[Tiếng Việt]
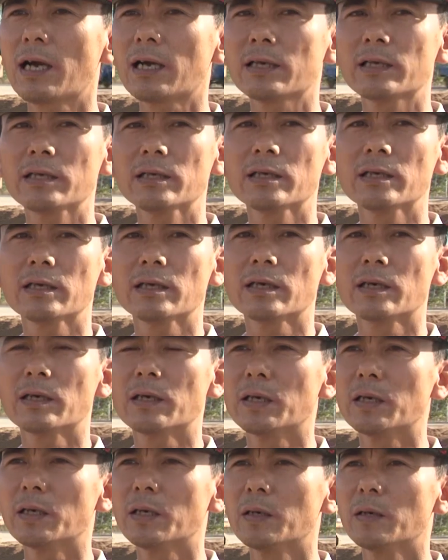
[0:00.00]
Các cái,
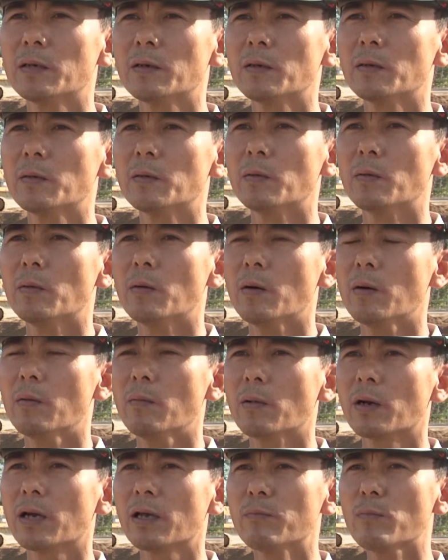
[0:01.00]
ờ,
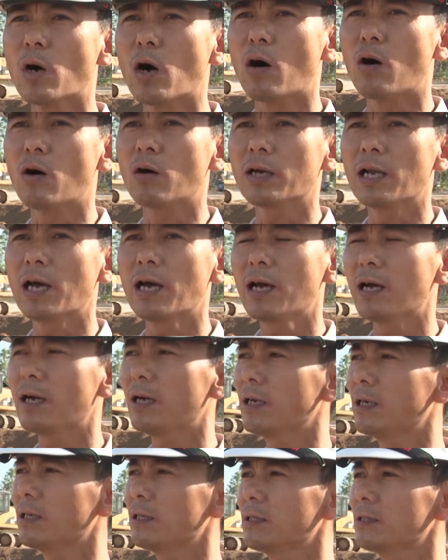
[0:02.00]
cái mỏ
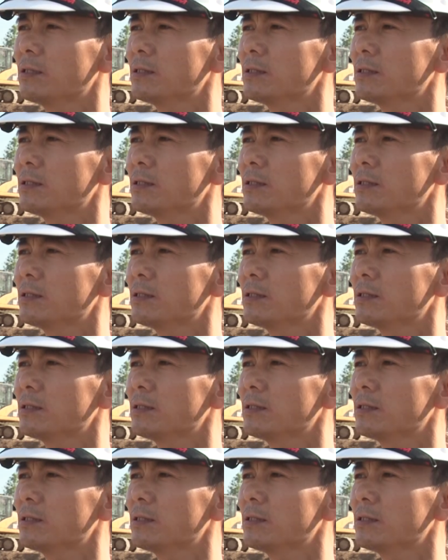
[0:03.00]
đã